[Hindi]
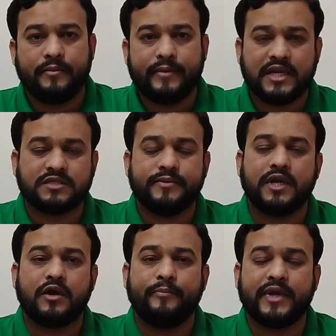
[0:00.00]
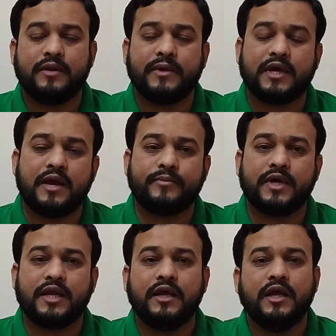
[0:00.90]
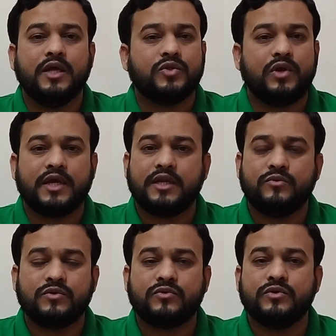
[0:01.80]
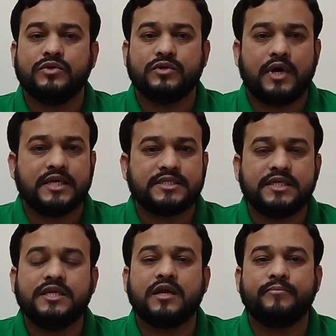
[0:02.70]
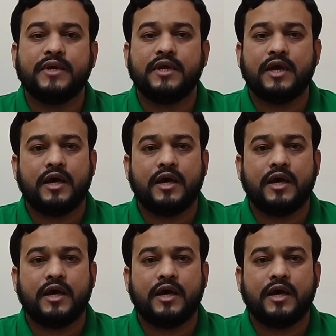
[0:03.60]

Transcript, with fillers: मैनेजमेंट कंपनी में काम करे तो लेकिन उनको सीनियर में